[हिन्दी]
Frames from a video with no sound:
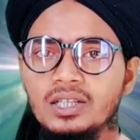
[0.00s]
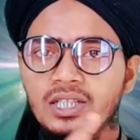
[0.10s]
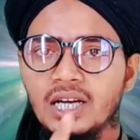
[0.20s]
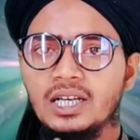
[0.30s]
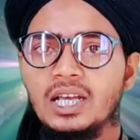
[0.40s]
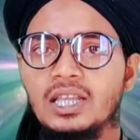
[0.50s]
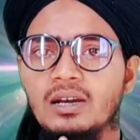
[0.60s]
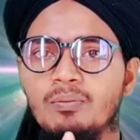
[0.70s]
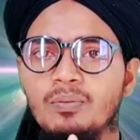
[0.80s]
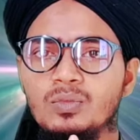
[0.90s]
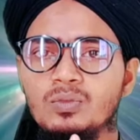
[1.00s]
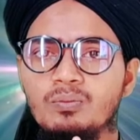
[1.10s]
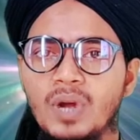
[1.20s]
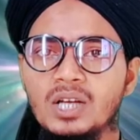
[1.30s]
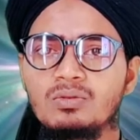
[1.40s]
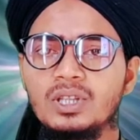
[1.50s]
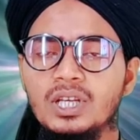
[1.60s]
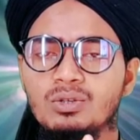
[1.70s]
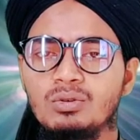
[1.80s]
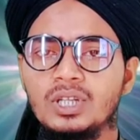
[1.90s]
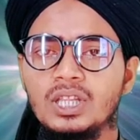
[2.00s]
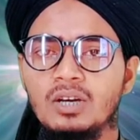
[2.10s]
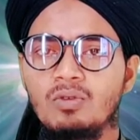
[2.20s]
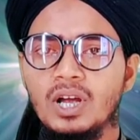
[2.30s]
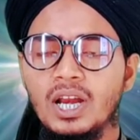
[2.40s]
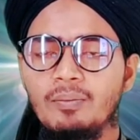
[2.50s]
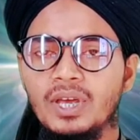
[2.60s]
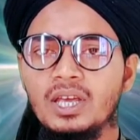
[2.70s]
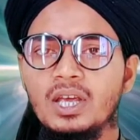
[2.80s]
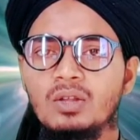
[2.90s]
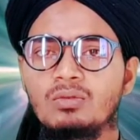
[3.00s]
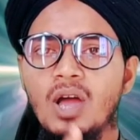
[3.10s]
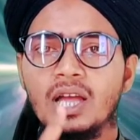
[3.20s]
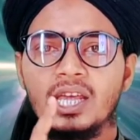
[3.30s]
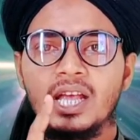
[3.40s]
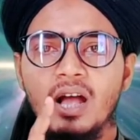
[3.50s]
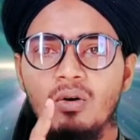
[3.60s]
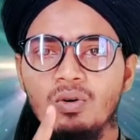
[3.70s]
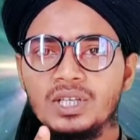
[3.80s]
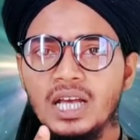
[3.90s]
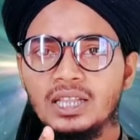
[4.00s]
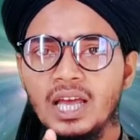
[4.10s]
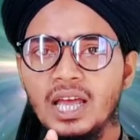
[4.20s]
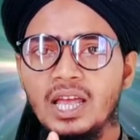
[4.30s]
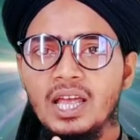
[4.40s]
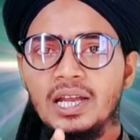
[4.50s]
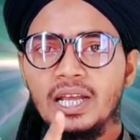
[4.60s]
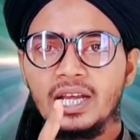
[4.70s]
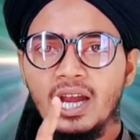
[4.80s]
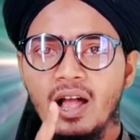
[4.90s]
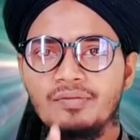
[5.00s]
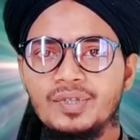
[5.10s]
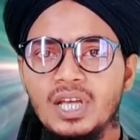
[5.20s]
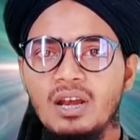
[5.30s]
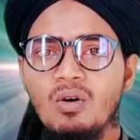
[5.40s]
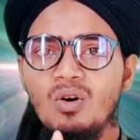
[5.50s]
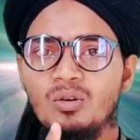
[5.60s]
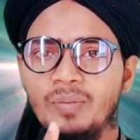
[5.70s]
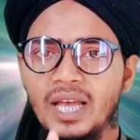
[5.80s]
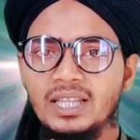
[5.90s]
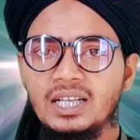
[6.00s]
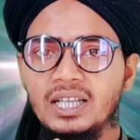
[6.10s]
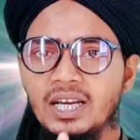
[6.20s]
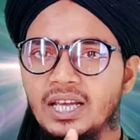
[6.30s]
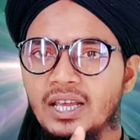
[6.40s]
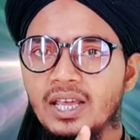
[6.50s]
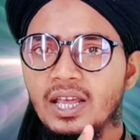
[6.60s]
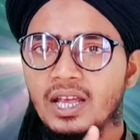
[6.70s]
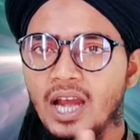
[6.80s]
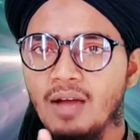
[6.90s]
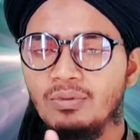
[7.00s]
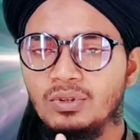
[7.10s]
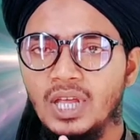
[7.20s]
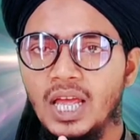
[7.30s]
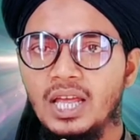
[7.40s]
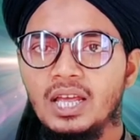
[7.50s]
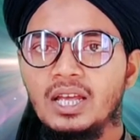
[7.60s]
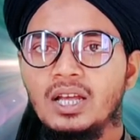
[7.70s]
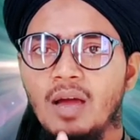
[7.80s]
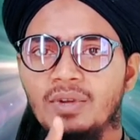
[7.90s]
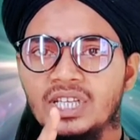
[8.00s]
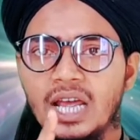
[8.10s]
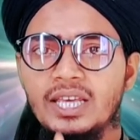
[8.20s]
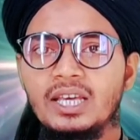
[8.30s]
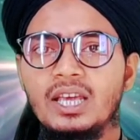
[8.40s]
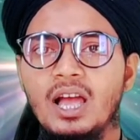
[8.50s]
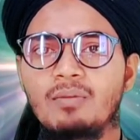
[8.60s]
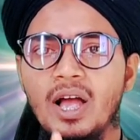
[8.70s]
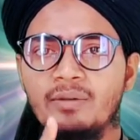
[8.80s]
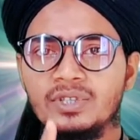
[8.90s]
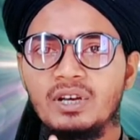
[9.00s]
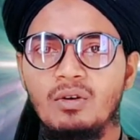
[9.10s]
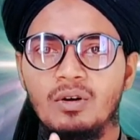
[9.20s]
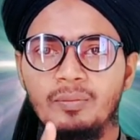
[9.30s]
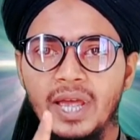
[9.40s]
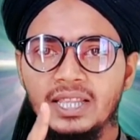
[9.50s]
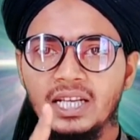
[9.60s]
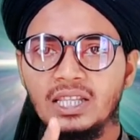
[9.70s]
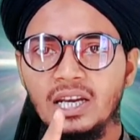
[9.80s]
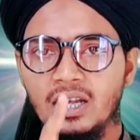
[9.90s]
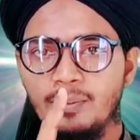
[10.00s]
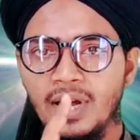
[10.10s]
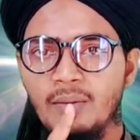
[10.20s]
छठे दिन पाँचवें दिन चौथे दिन वगैरह में तो अकीका हो जाता है लेकिन अफजल और बेहतर तरीके के ख़िलाफ़ होता है हमें चाहिए कि हम अफजल और बेहतर तरीके पर